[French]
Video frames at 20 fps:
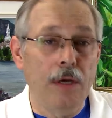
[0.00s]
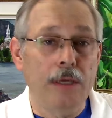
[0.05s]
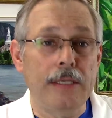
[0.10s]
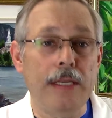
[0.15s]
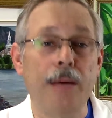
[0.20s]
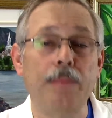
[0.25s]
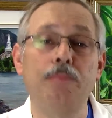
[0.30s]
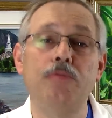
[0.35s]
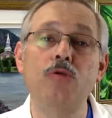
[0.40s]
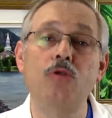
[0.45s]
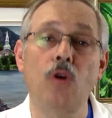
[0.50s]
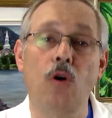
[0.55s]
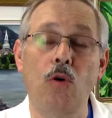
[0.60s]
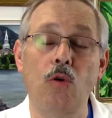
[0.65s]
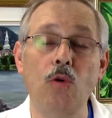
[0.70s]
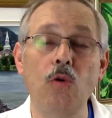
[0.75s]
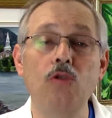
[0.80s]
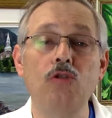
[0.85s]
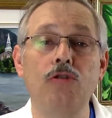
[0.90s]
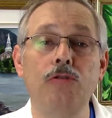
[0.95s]
dans plusieurs
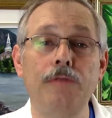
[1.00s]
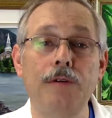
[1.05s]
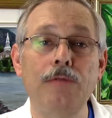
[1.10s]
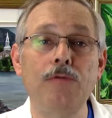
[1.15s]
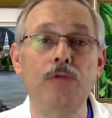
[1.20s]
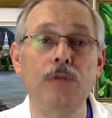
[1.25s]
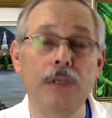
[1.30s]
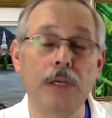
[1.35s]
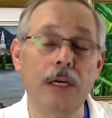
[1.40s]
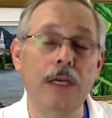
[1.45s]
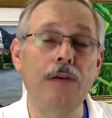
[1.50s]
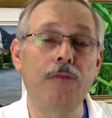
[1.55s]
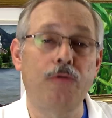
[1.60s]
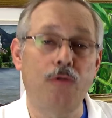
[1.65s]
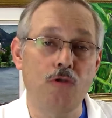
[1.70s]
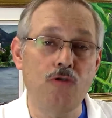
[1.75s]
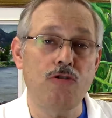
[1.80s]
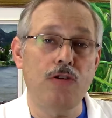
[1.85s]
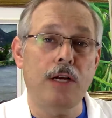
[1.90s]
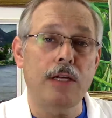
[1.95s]
cours, je vais vous dire qu'il
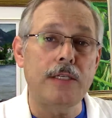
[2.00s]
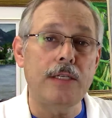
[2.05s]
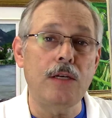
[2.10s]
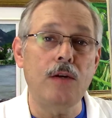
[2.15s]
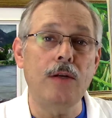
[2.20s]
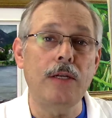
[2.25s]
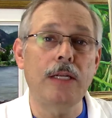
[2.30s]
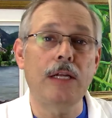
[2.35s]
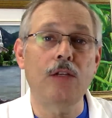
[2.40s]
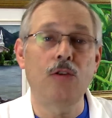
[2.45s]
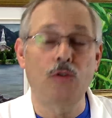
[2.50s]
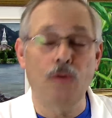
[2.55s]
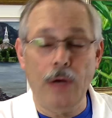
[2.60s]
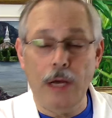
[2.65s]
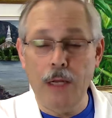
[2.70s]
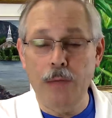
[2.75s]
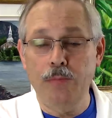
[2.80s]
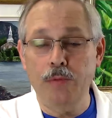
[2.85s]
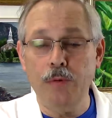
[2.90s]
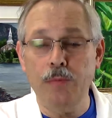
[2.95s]
faut chasser le
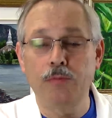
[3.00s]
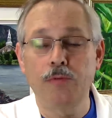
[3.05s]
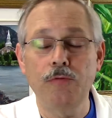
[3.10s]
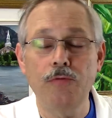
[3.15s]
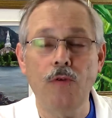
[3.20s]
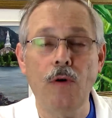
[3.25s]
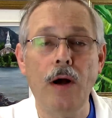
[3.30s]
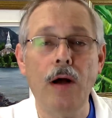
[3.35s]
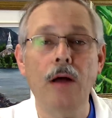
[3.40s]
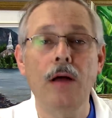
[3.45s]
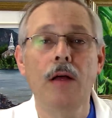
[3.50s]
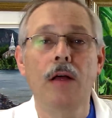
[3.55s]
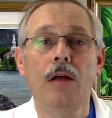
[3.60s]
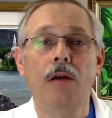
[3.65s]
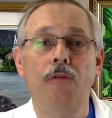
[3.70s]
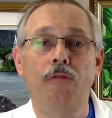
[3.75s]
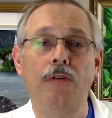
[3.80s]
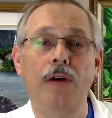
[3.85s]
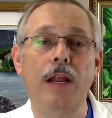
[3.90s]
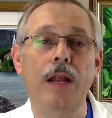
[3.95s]
naturel pour pouvoir
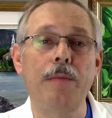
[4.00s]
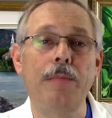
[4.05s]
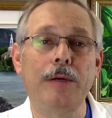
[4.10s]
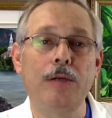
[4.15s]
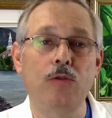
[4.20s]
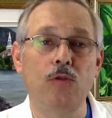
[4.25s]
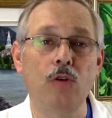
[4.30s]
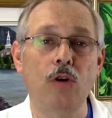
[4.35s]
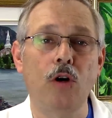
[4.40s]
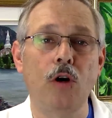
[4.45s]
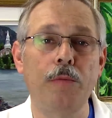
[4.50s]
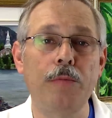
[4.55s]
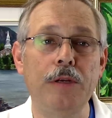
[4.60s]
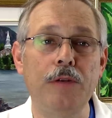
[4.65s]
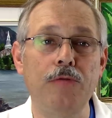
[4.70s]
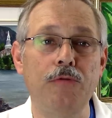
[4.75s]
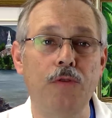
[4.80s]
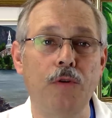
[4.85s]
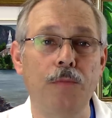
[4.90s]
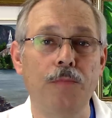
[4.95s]
faire la peinture comme il
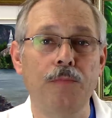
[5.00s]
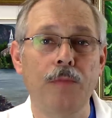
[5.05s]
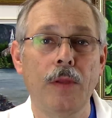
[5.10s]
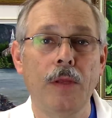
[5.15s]
faut.